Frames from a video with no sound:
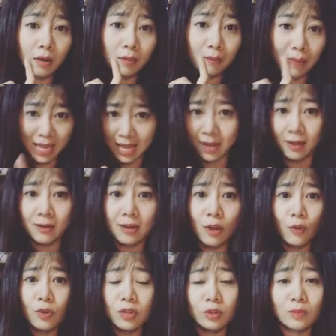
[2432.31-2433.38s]
mẹ
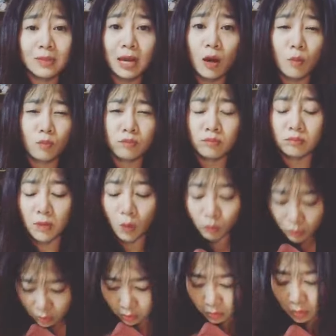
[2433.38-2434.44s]
nếu như chúng ta không không
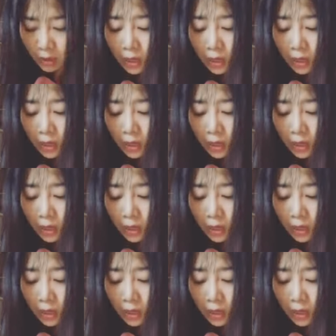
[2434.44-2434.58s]
được